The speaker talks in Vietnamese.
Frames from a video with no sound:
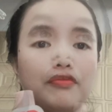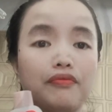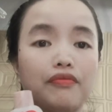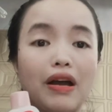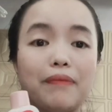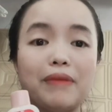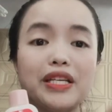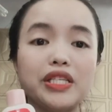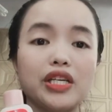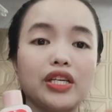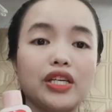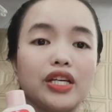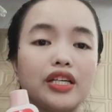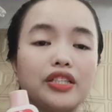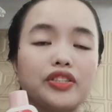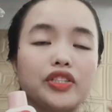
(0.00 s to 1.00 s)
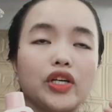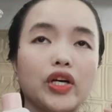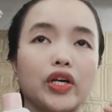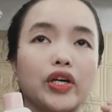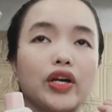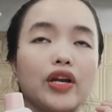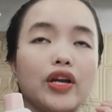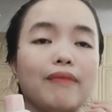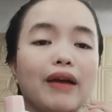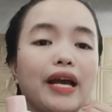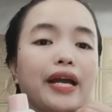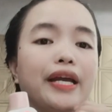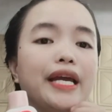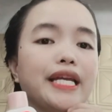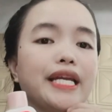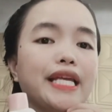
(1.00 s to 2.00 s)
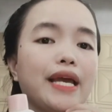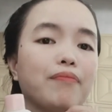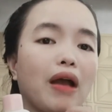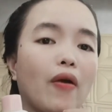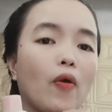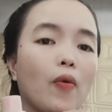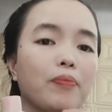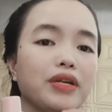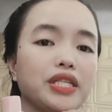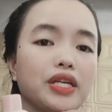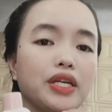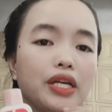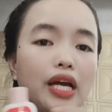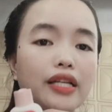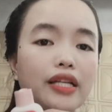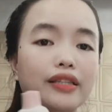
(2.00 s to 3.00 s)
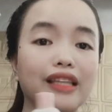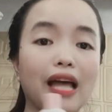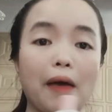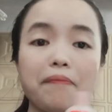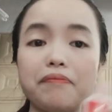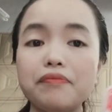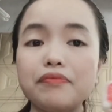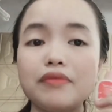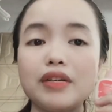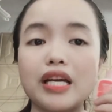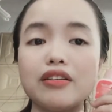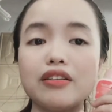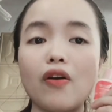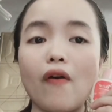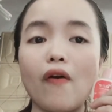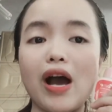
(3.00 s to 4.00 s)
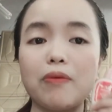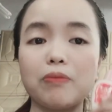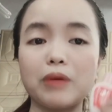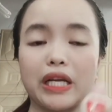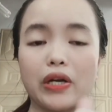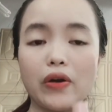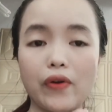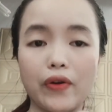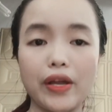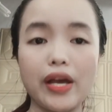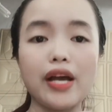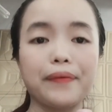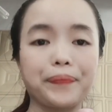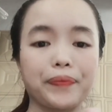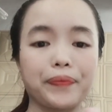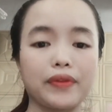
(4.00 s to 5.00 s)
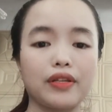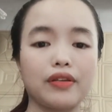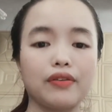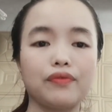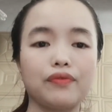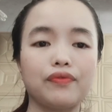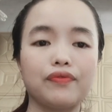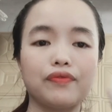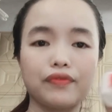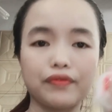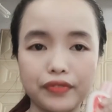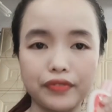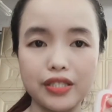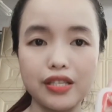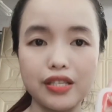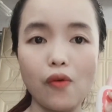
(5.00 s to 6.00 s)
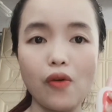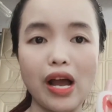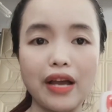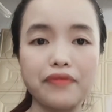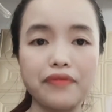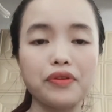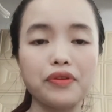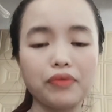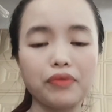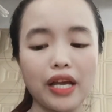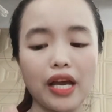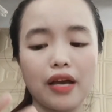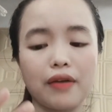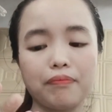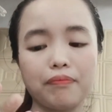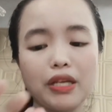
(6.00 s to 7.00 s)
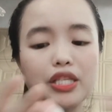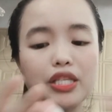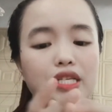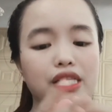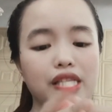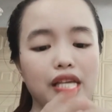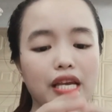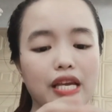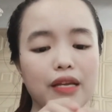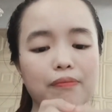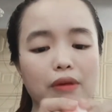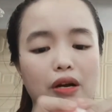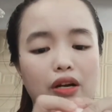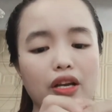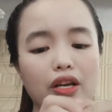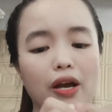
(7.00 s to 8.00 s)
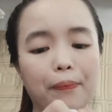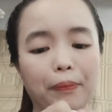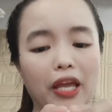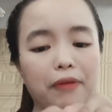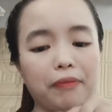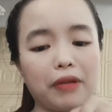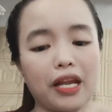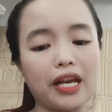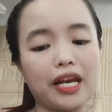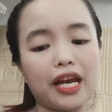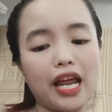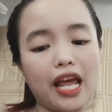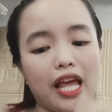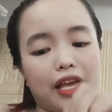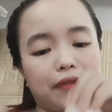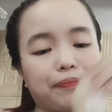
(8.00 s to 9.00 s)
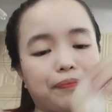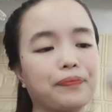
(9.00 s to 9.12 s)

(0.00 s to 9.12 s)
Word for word: và mấy chị chờ khi mà cái da mặt của mấy chị á thấm cái nước hoa hồng này rồi á sau 2 phút nha mấy chị sẽ mở cái hộp kem này ra